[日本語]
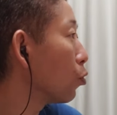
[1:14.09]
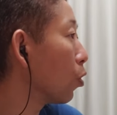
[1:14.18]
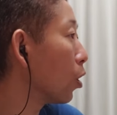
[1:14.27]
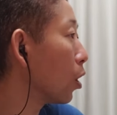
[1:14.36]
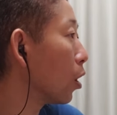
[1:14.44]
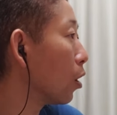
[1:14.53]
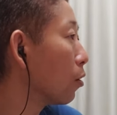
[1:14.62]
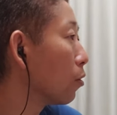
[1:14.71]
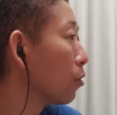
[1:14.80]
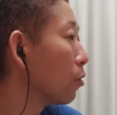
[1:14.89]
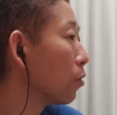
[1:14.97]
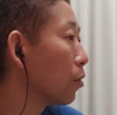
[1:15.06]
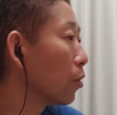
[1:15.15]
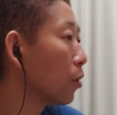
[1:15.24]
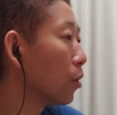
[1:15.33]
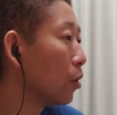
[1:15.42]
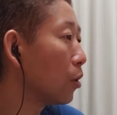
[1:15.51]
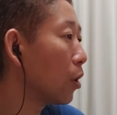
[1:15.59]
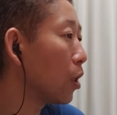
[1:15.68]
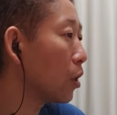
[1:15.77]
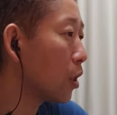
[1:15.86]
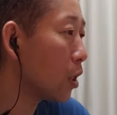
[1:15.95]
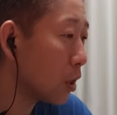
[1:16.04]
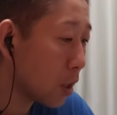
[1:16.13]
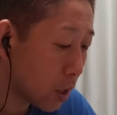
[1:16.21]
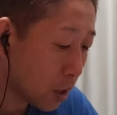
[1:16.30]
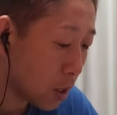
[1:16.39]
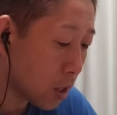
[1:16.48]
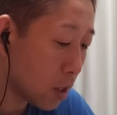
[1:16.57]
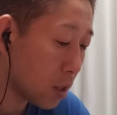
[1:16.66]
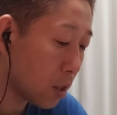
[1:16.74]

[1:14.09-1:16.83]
行くのかなてっててて